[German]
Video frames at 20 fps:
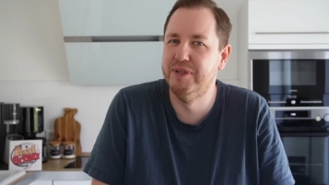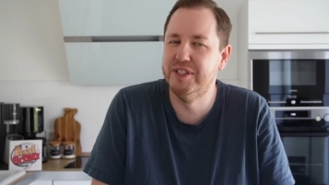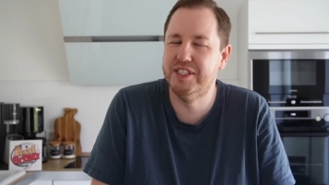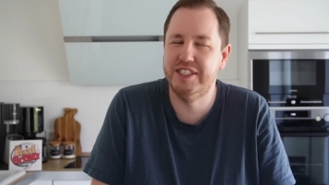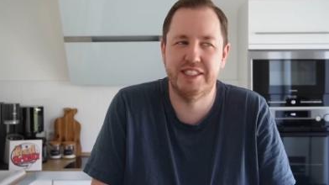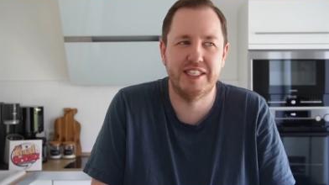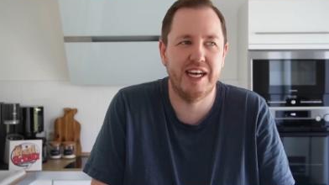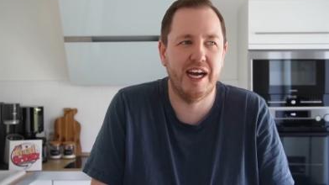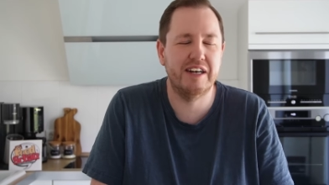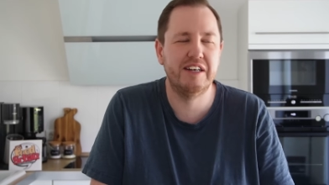muss
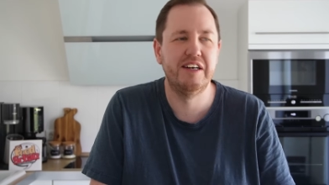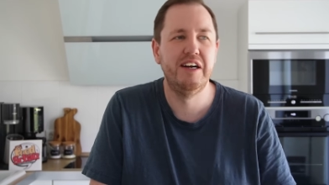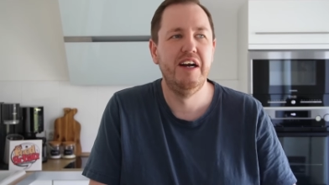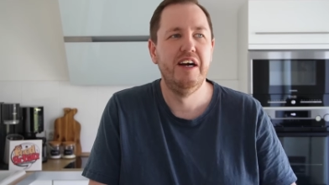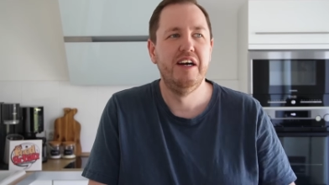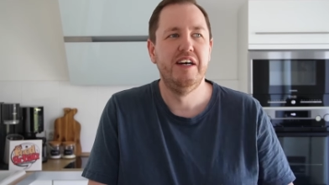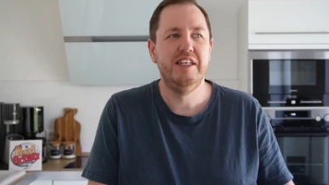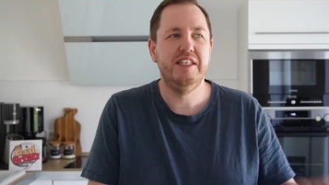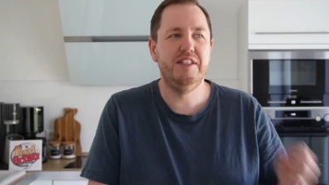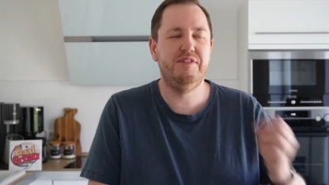ich sagen.
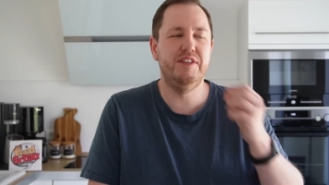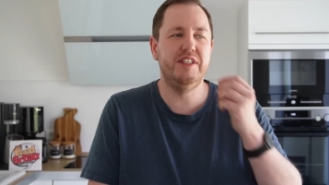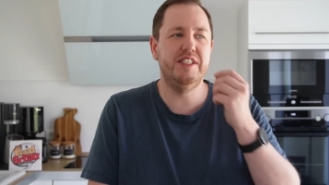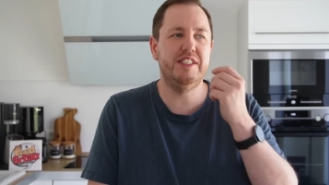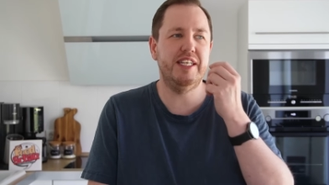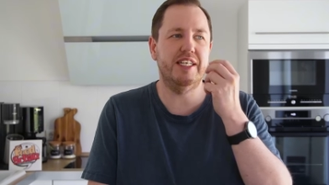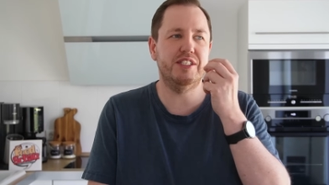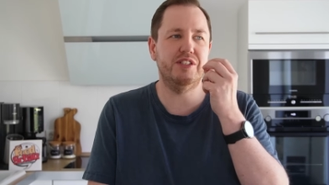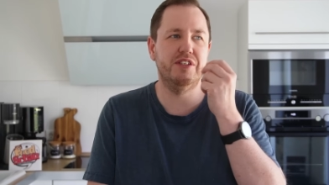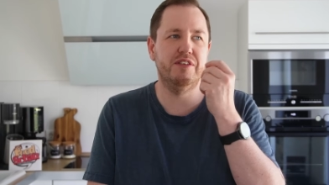Ich finde,
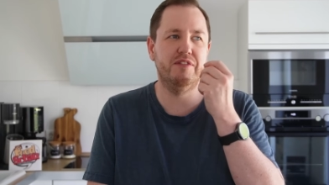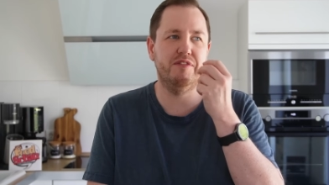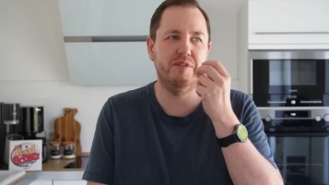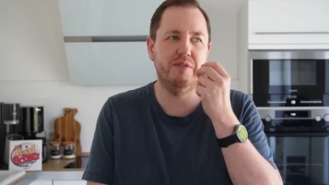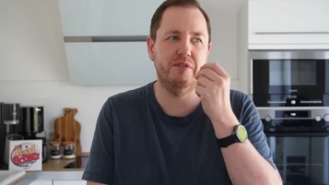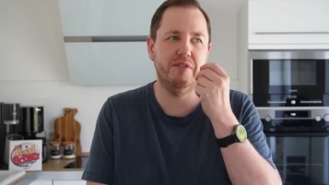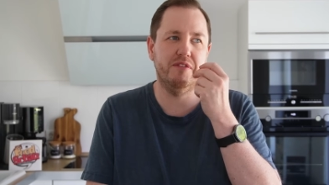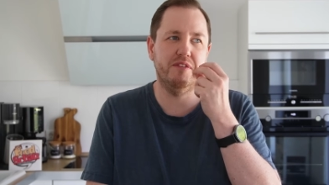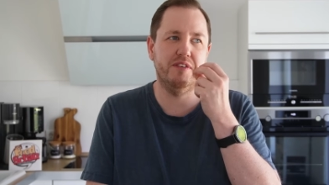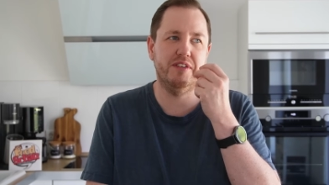sie hat so eine,
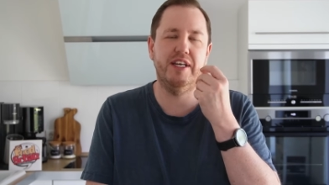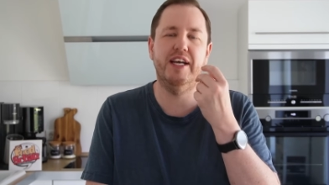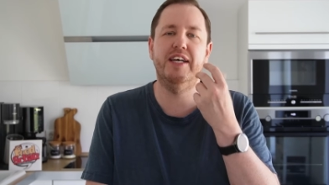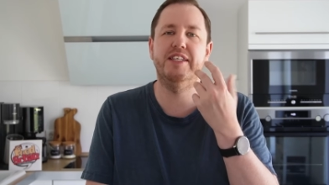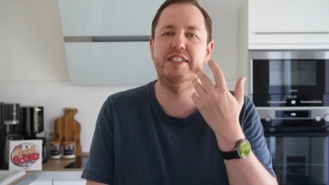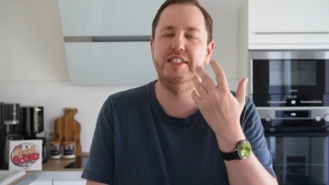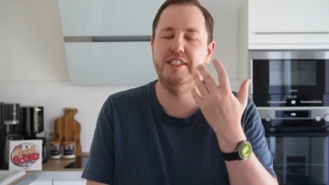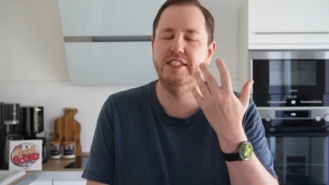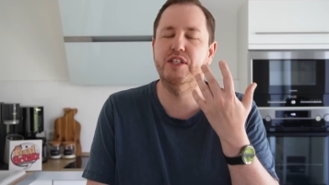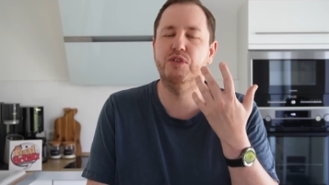ja,
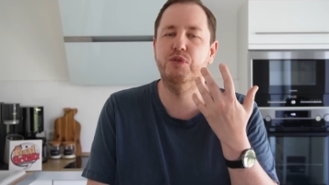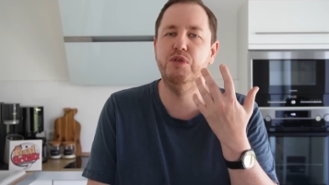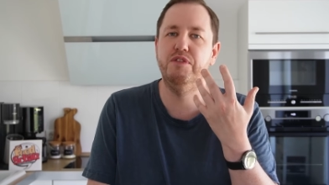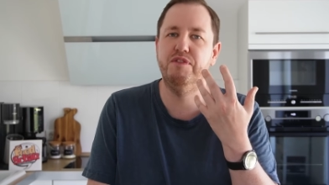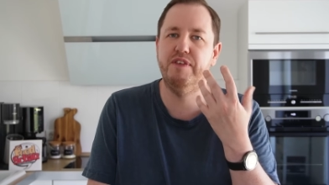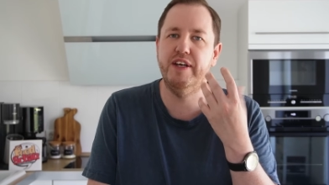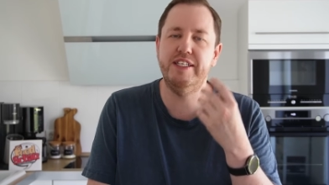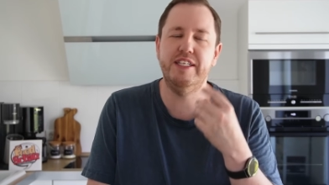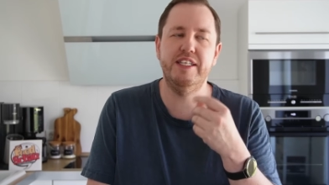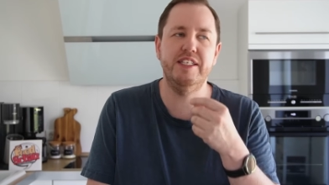sie ist natürlich
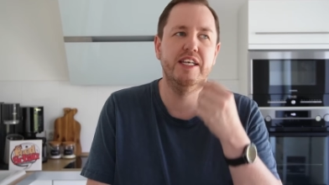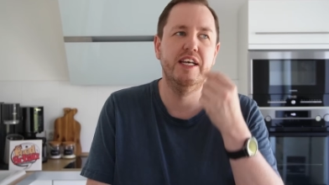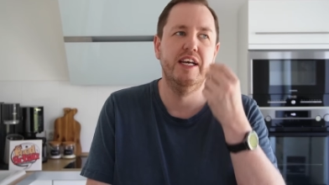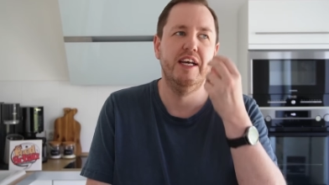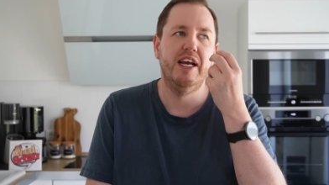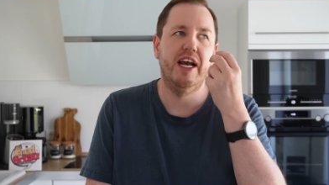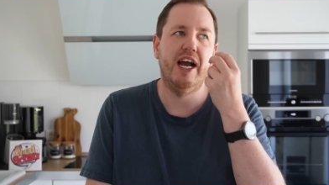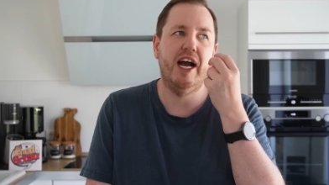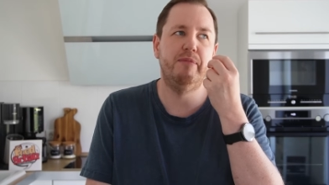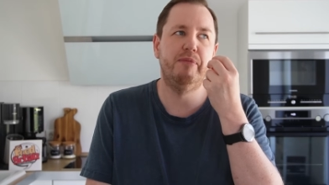fettig,
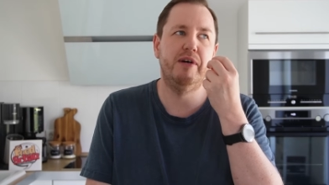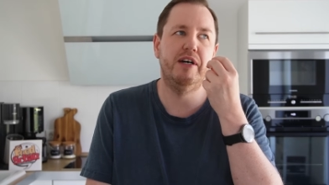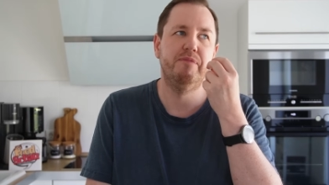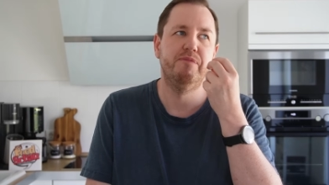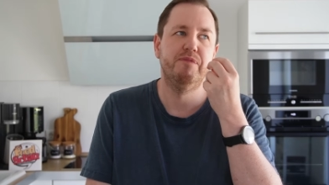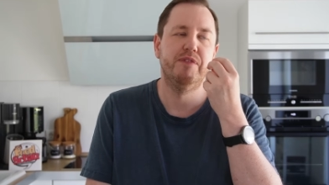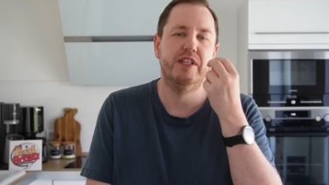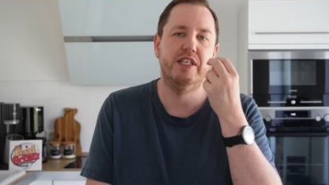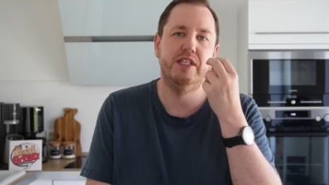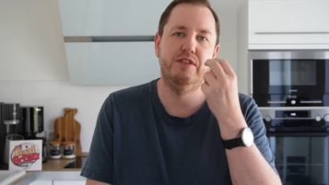
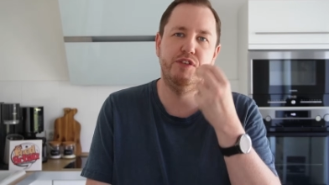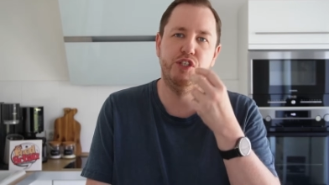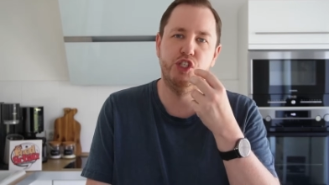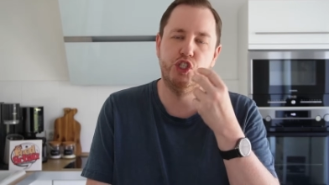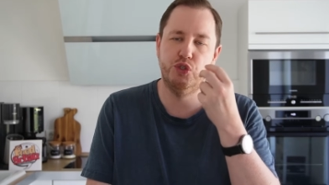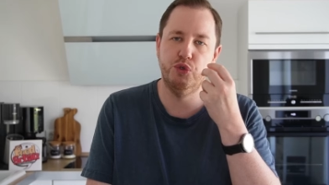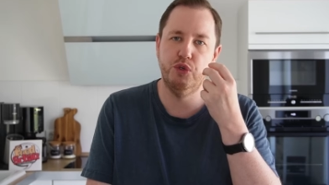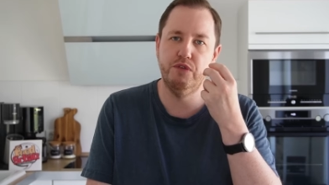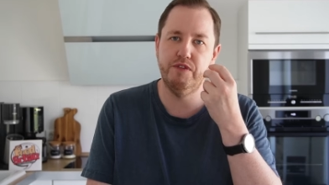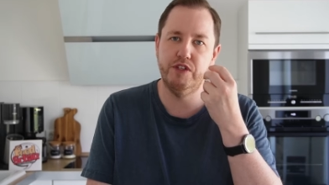aber ich finde es
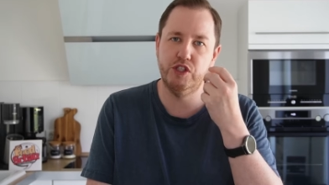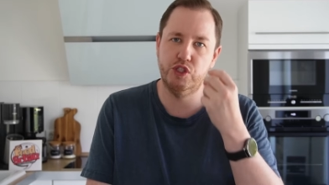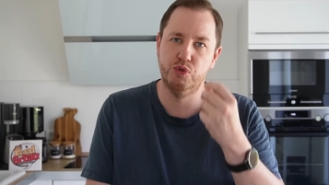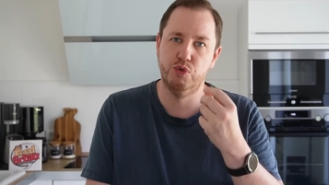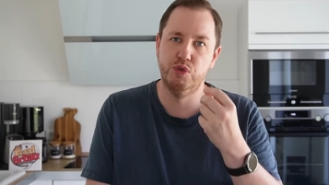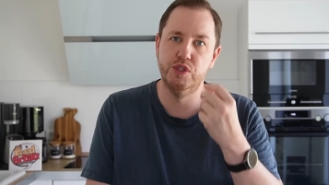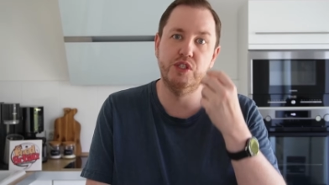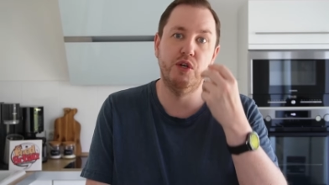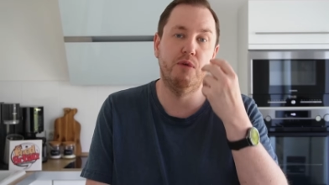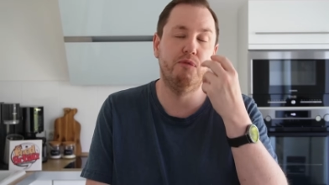schön, wenn
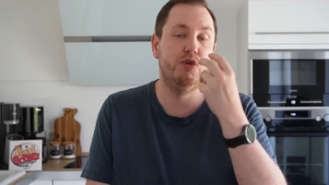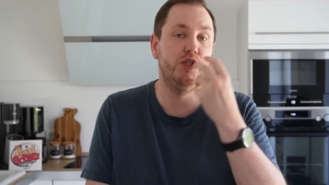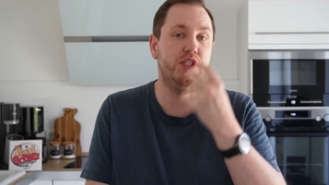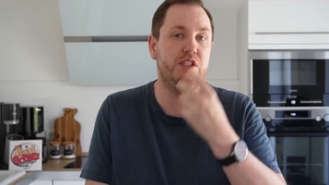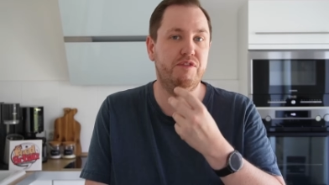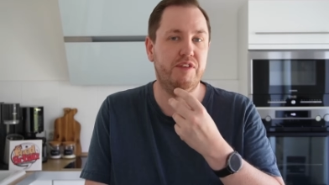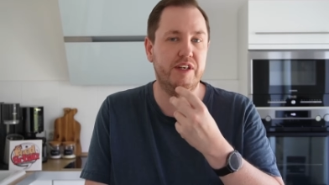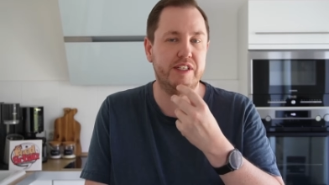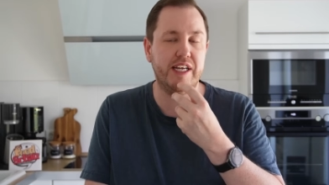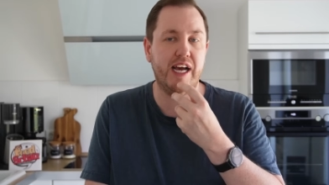Soßen, obwohl sie
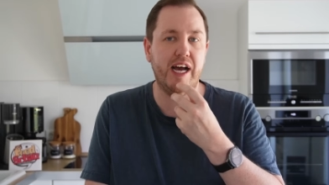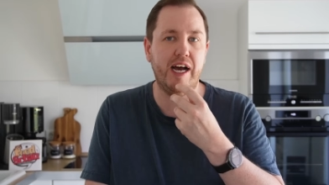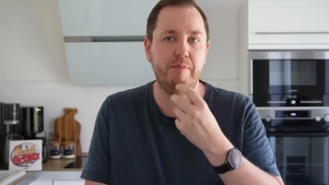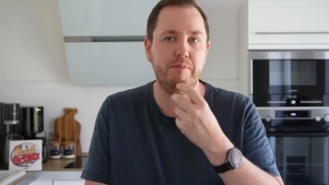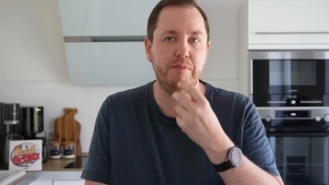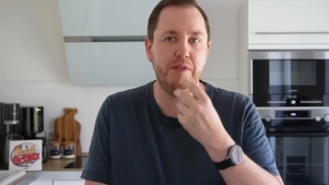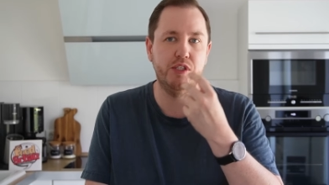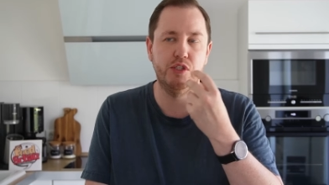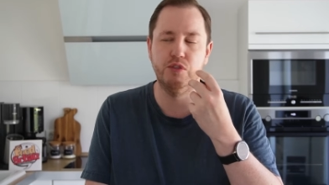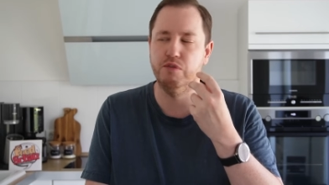Fett
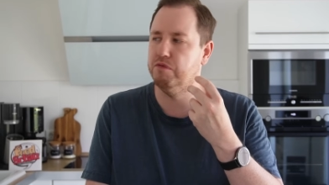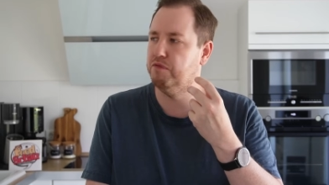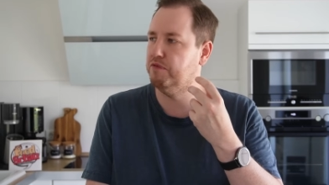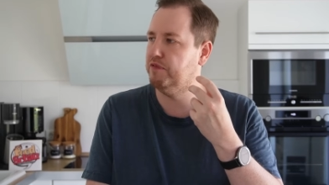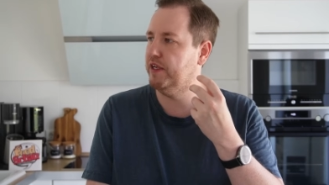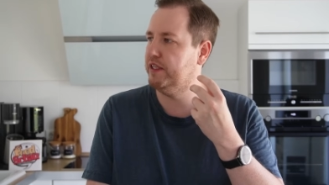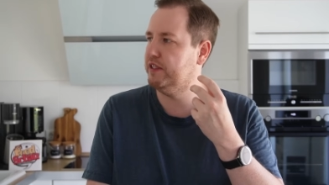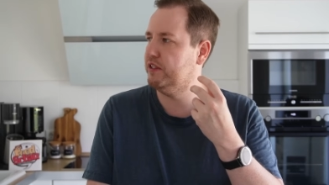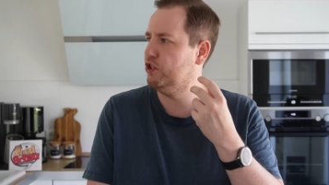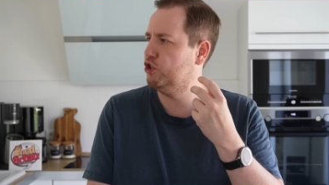haben, nicht so
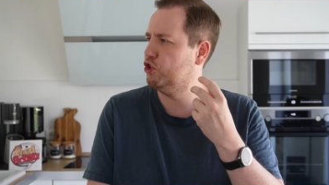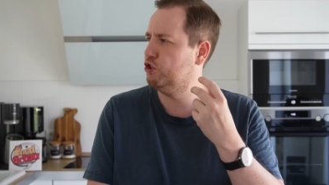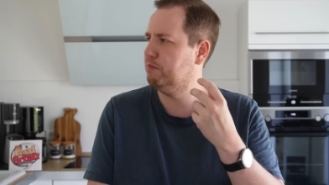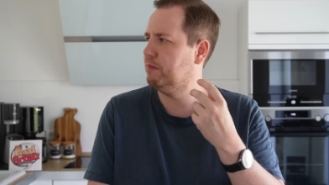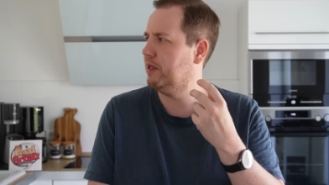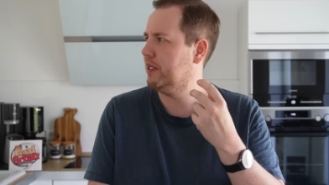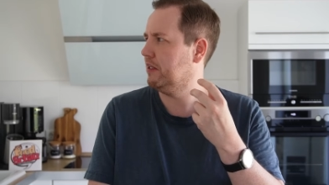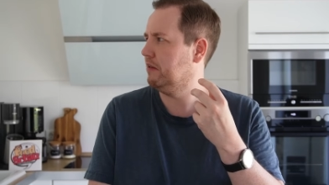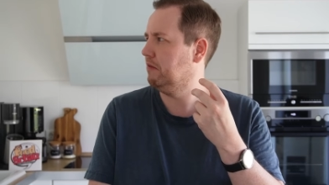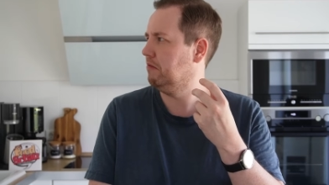fettig
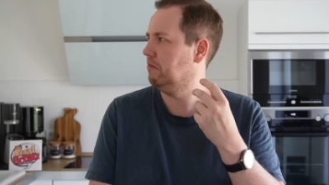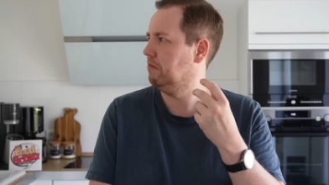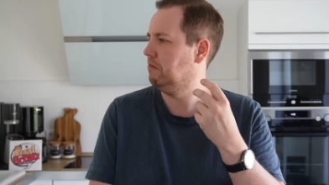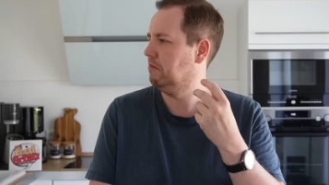schmecken.